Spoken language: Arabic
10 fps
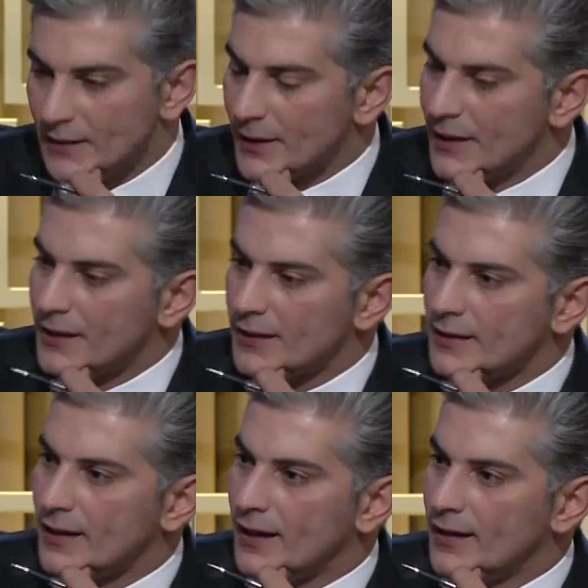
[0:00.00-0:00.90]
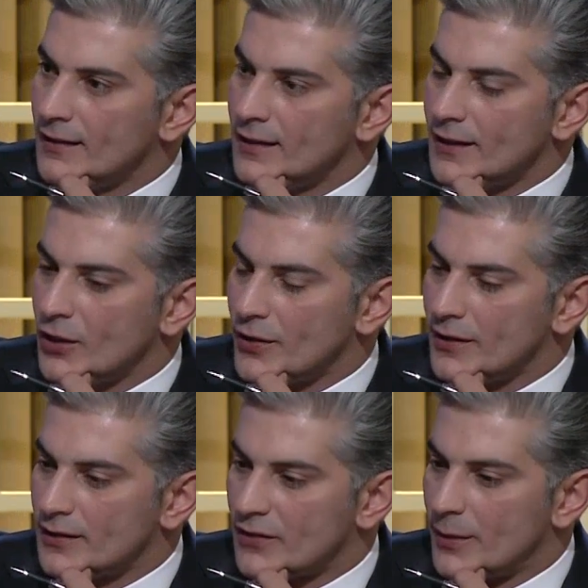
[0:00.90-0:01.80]
برأيك؟ يعني كون ان
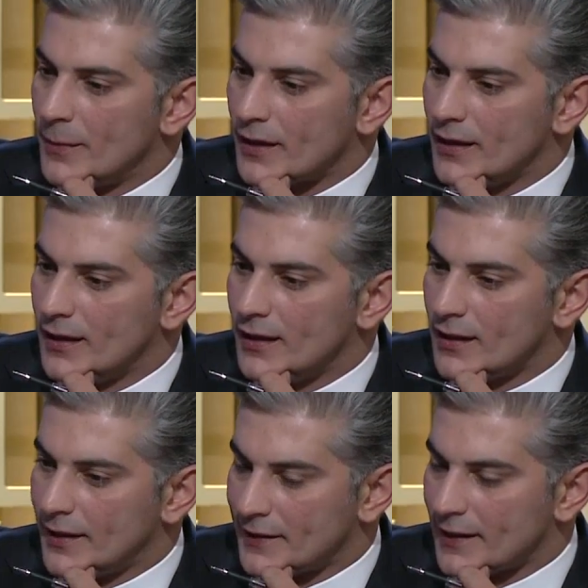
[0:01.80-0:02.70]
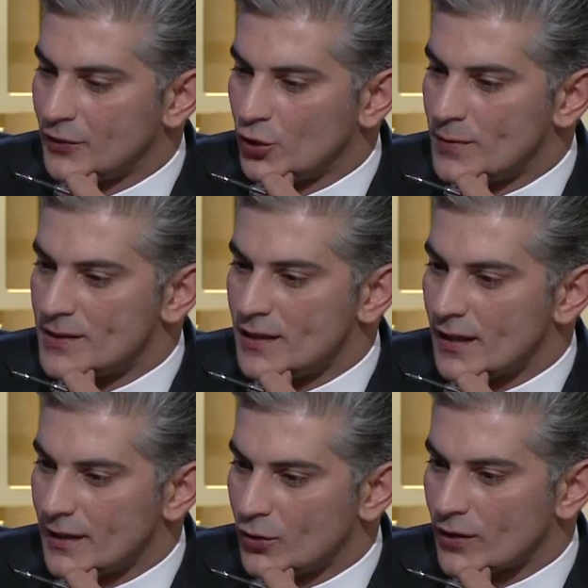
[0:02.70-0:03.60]
انت في المقهى كان الراديو
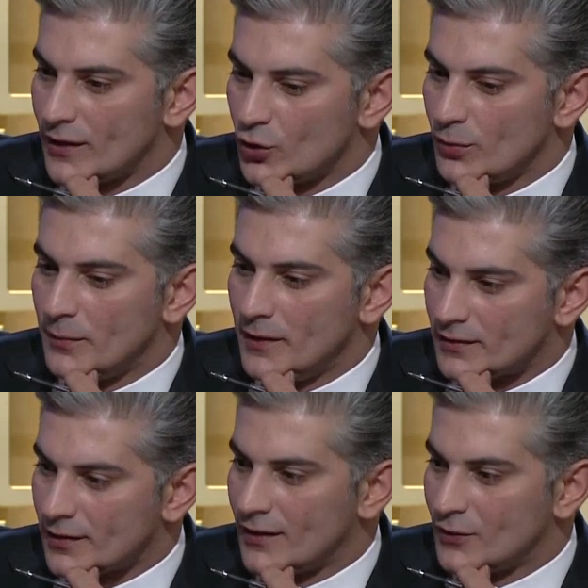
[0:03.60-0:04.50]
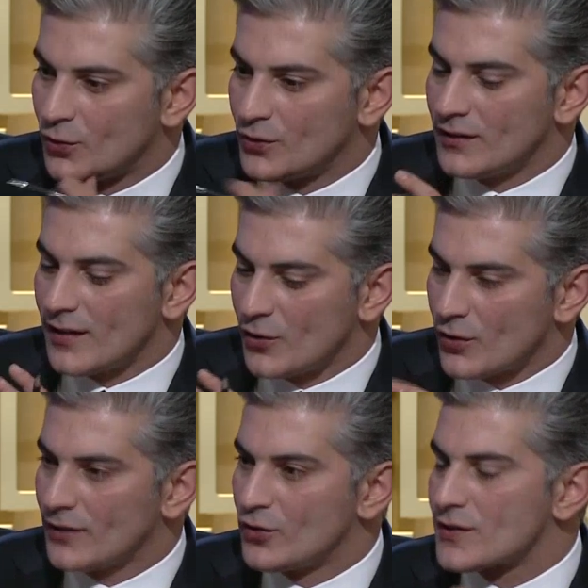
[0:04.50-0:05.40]
بالسياره اكو في كل مكان في الحياه تقدر اكو
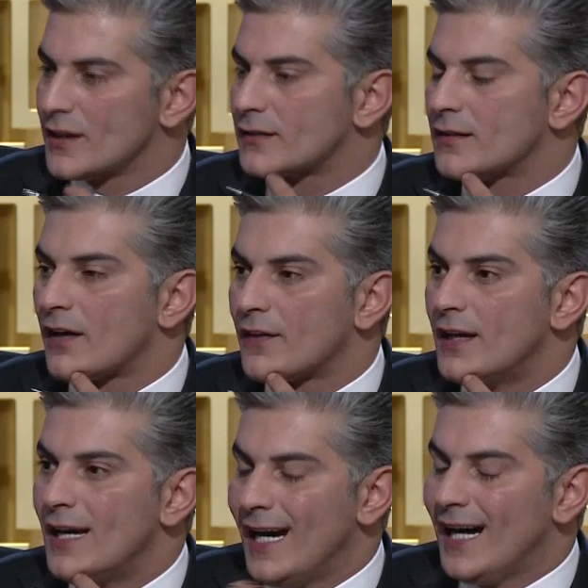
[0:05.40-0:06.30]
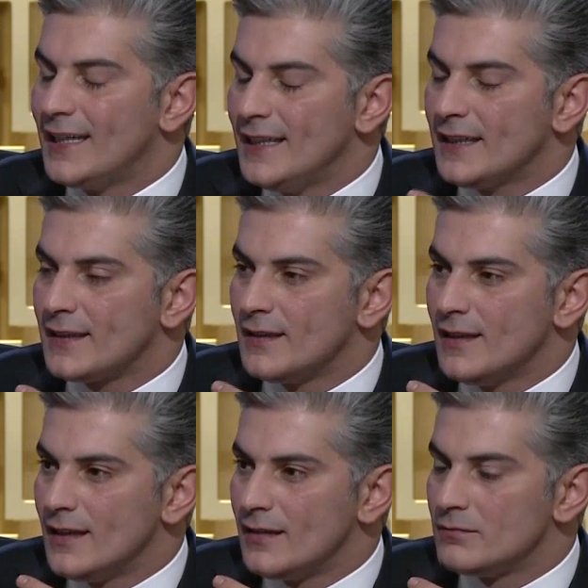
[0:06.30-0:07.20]
راديو صغير تاخذه حاليا
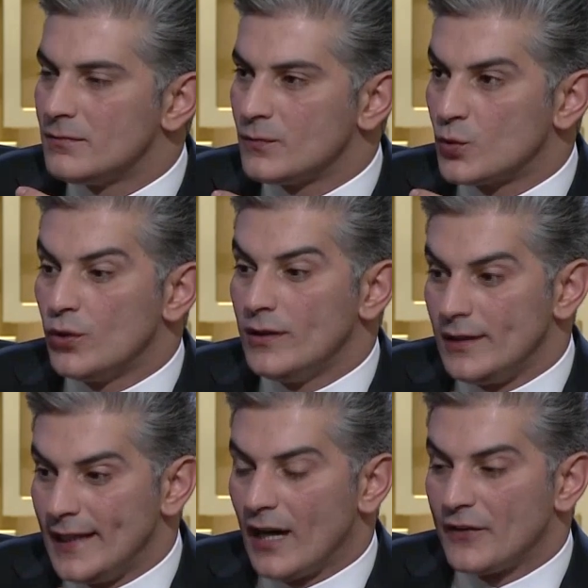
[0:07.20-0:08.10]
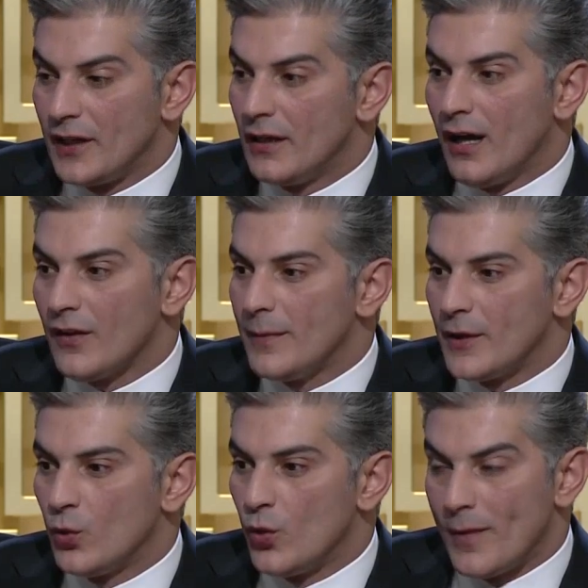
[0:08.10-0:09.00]
تقول لهذه اللحظه بانه
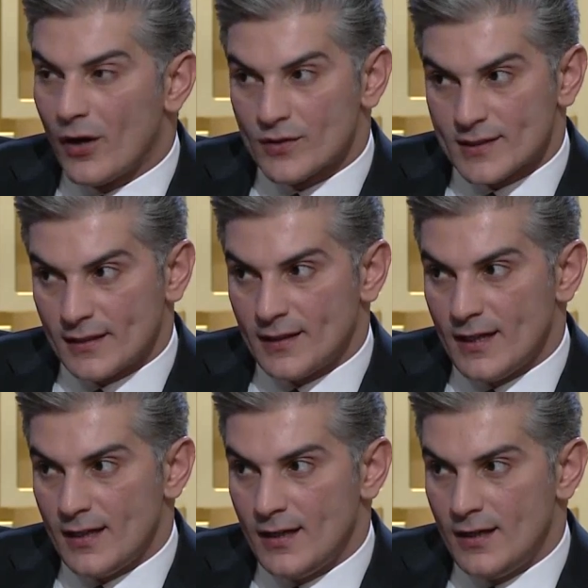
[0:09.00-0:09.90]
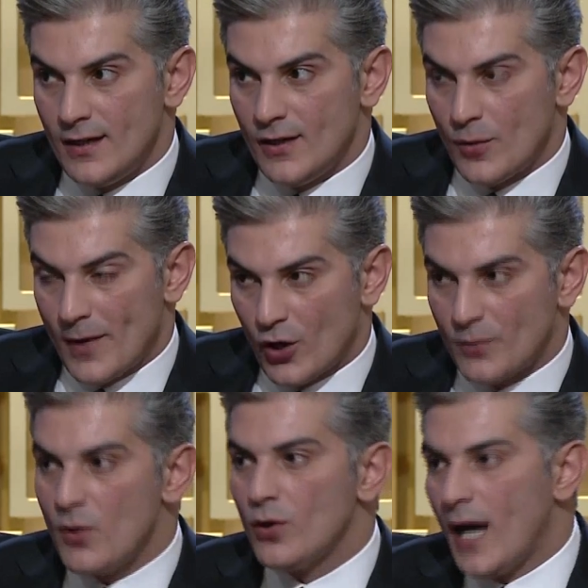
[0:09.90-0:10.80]
هو ماخذ صداه وماخذ
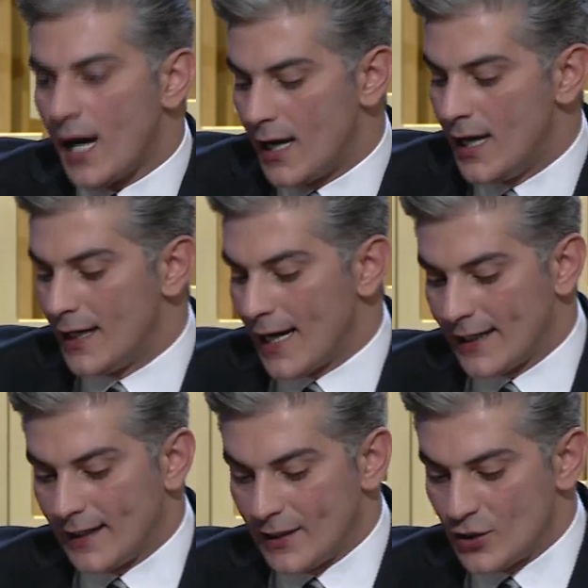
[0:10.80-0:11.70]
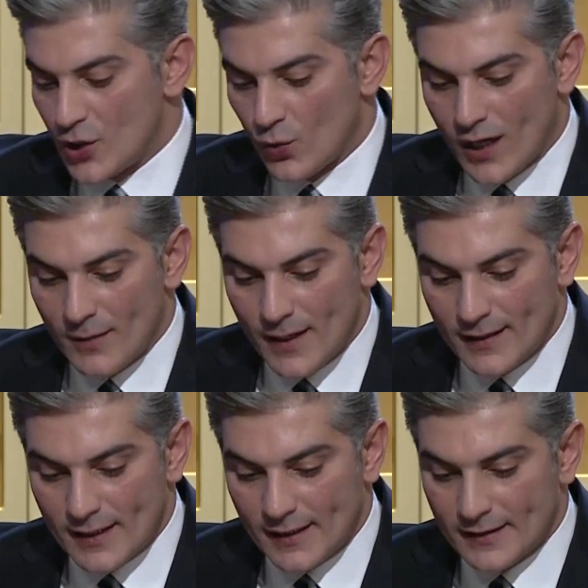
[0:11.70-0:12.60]
موقعه نعم الجوال ما
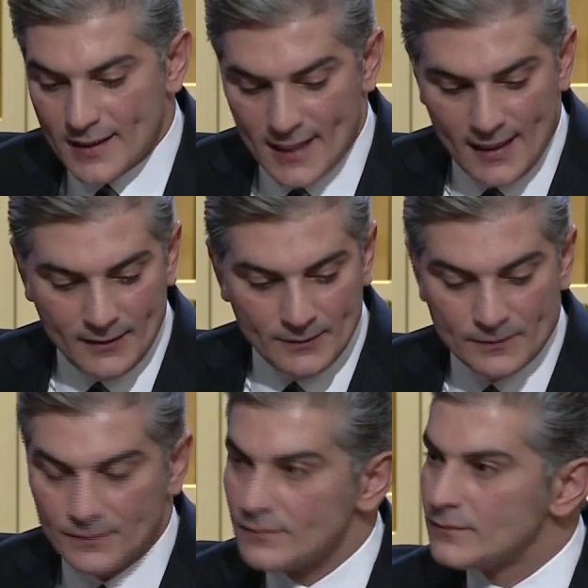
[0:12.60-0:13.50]
اقدر اكتسحه لا